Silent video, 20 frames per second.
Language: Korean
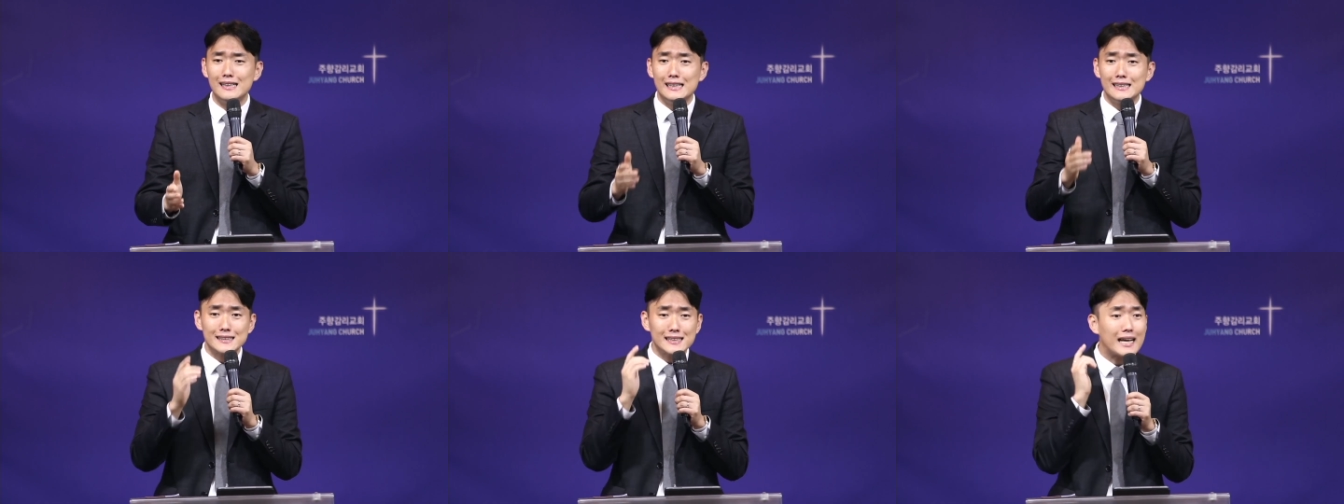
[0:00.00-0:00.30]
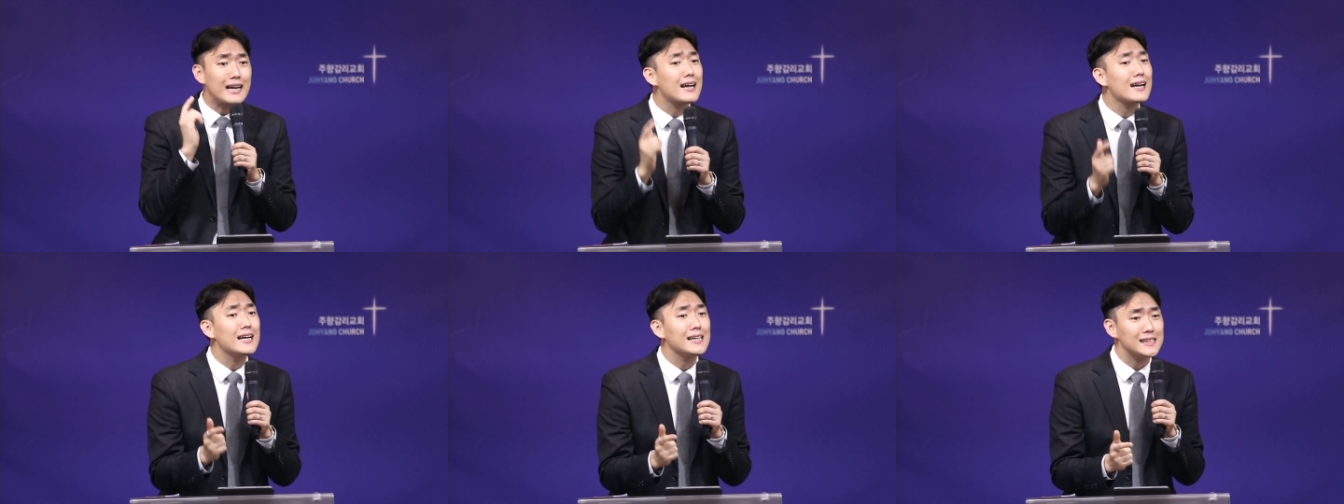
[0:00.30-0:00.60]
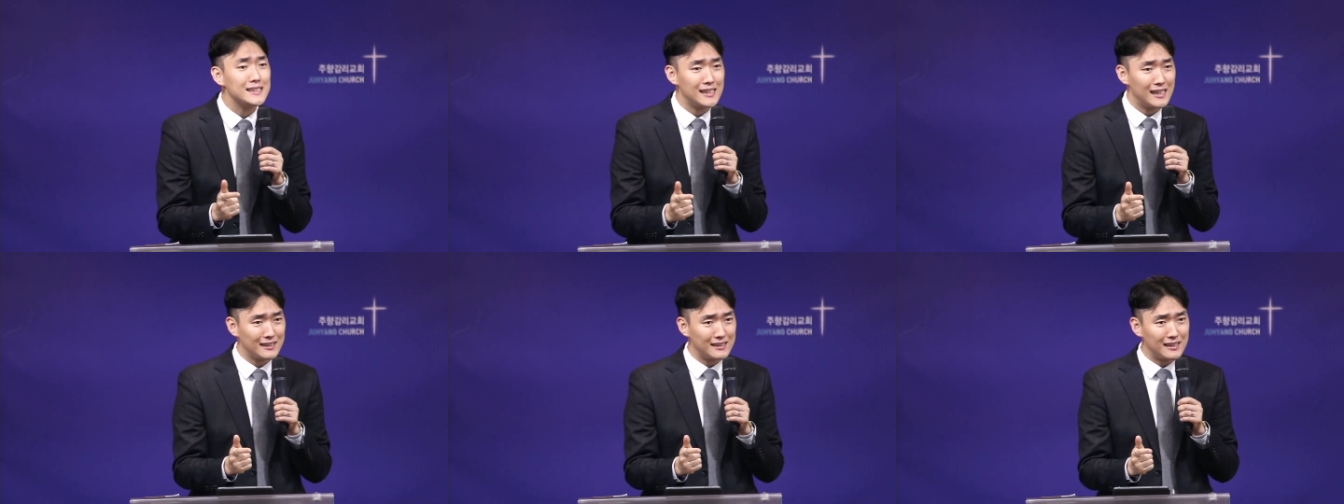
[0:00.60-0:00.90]

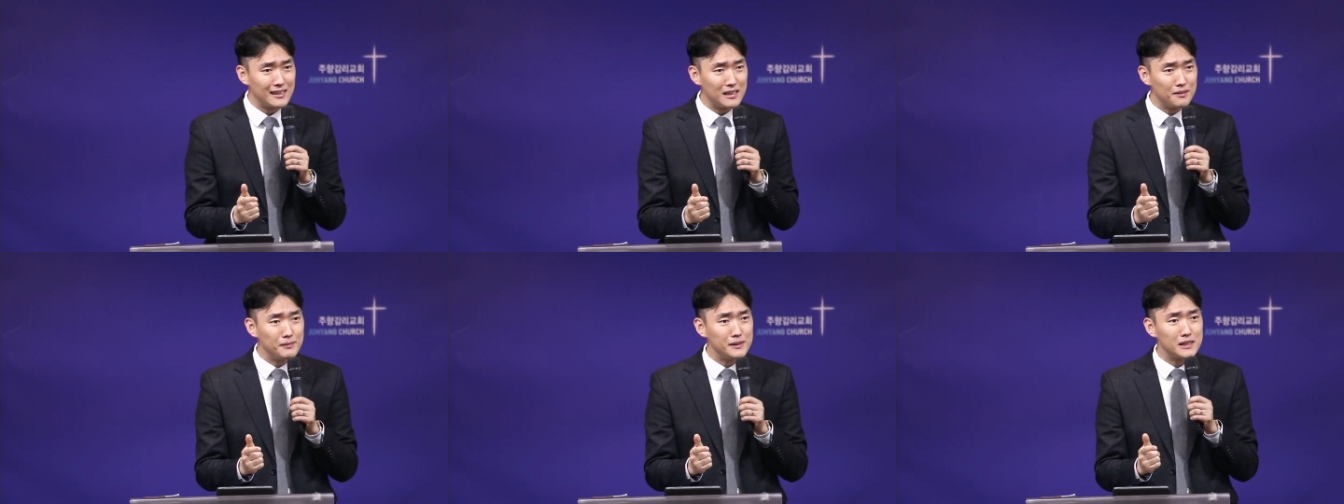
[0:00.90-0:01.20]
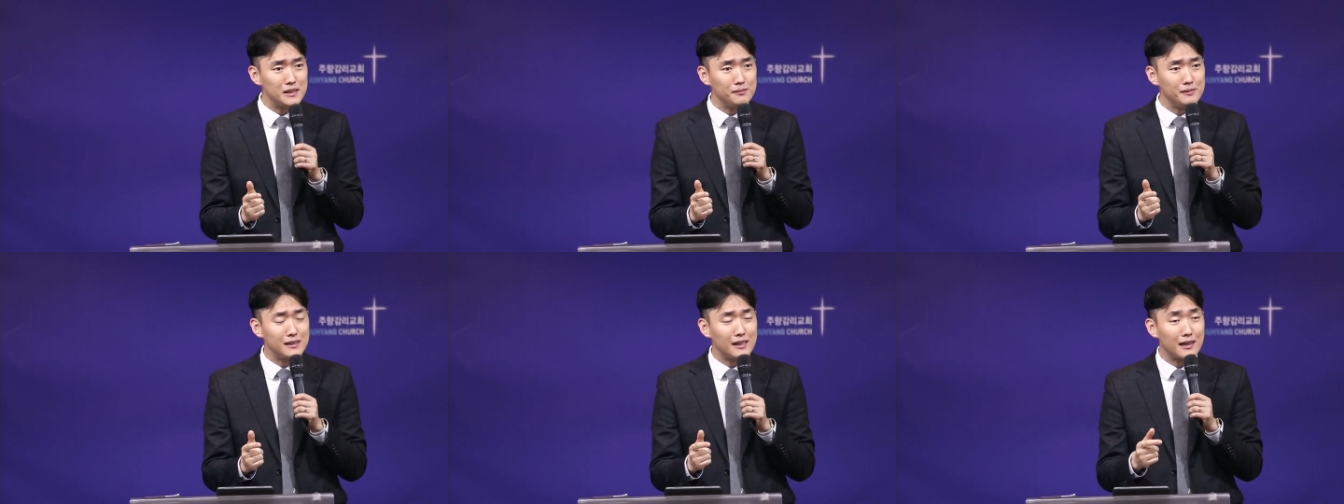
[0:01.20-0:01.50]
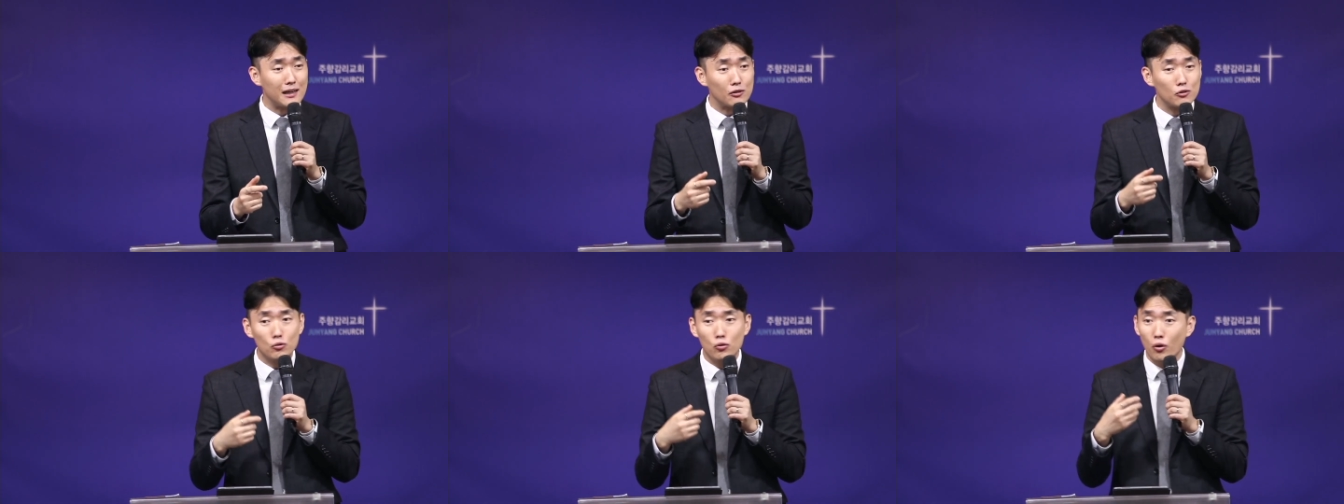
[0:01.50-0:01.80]
살아계신
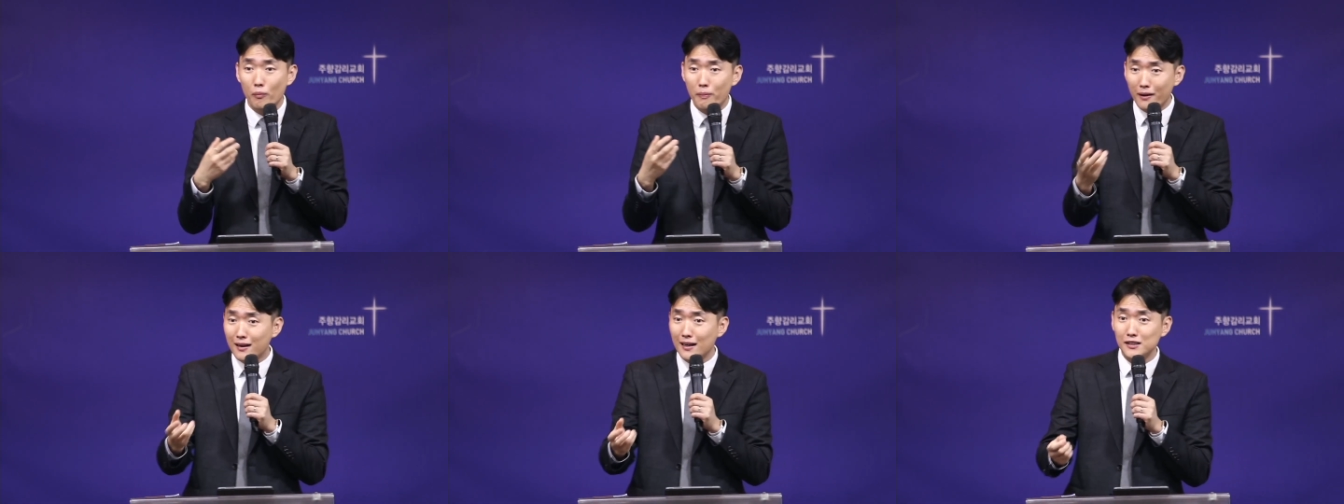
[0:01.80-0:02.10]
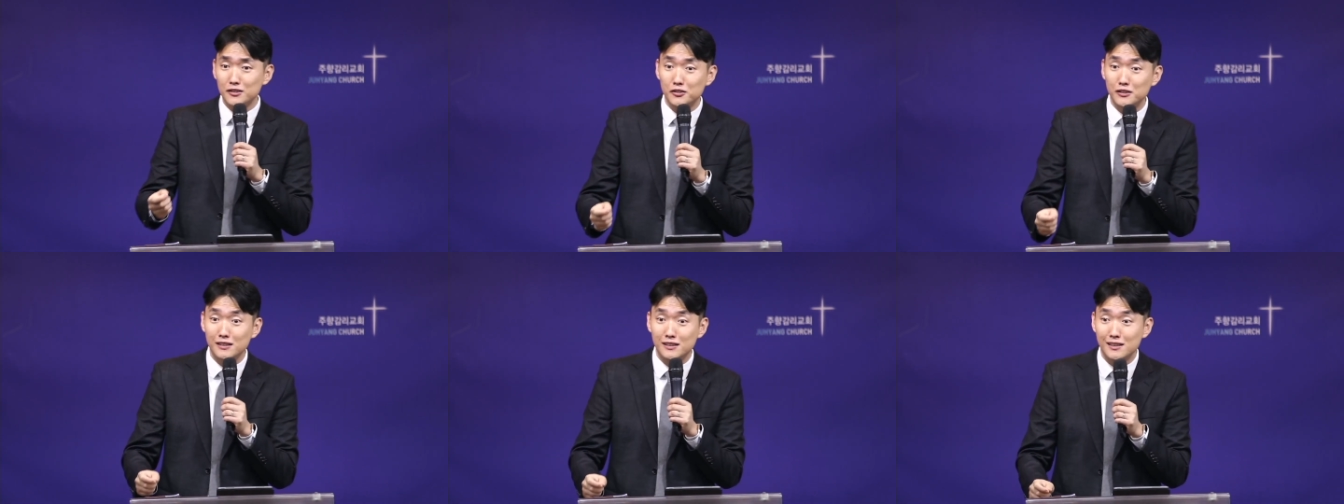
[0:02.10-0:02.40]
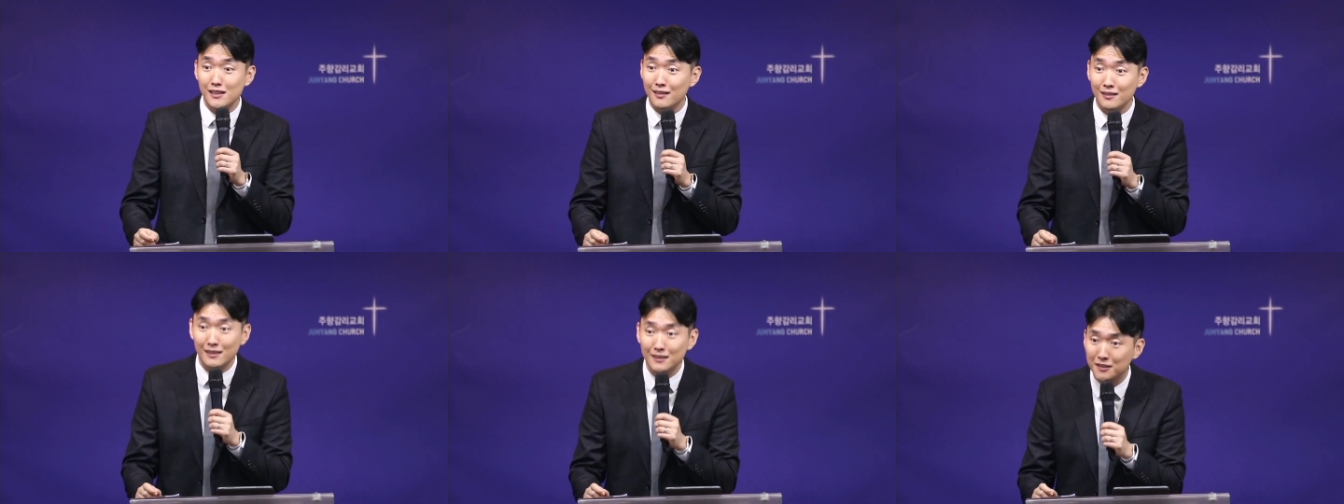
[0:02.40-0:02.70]
하나님이십니다라고 고백할 수
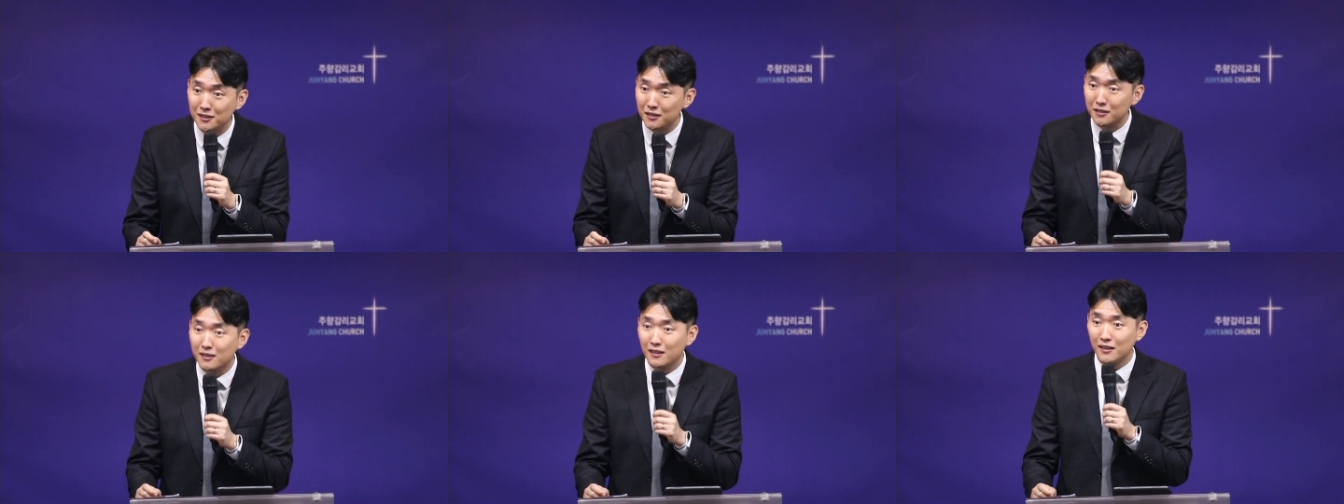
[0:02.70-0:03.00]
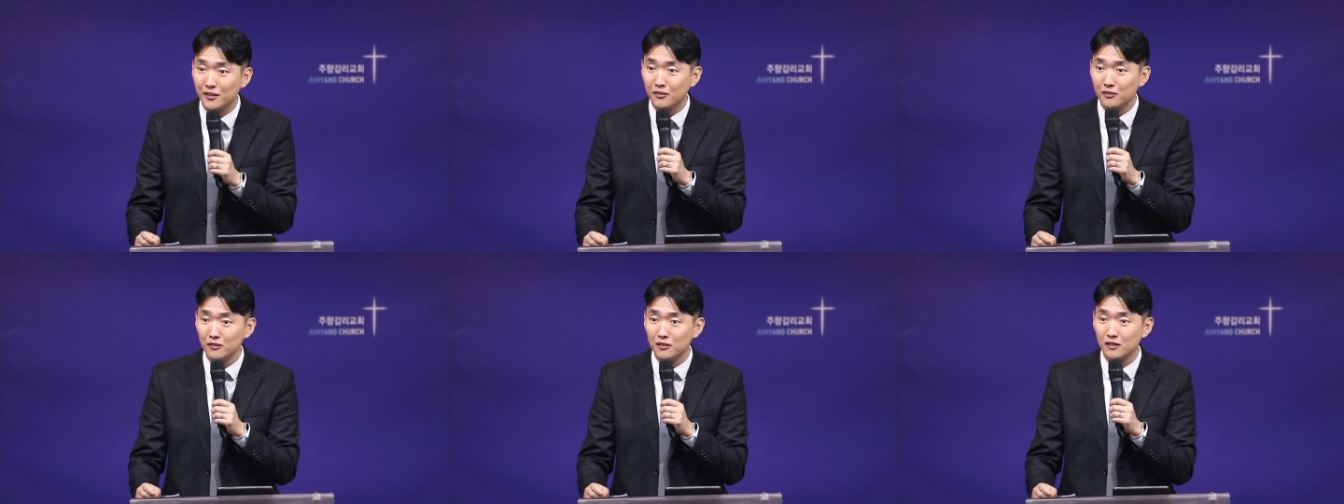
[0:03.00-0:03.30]
있지 않았을까요?